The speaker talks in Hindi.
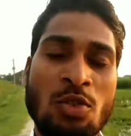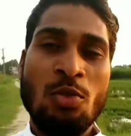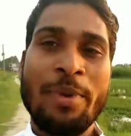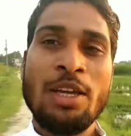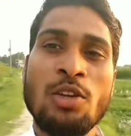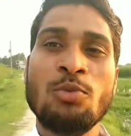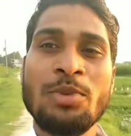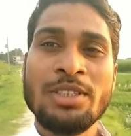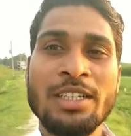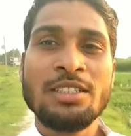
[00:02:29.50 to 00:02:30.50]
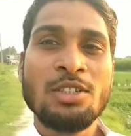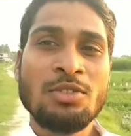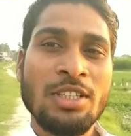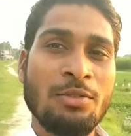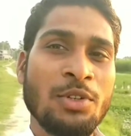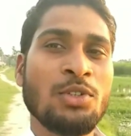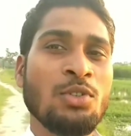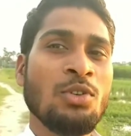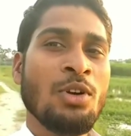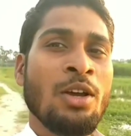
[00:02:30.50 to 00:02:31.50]
तो मैं ये उम्मीद करता हूँ कि ये
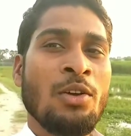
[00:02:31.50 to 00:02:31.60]
वीडियो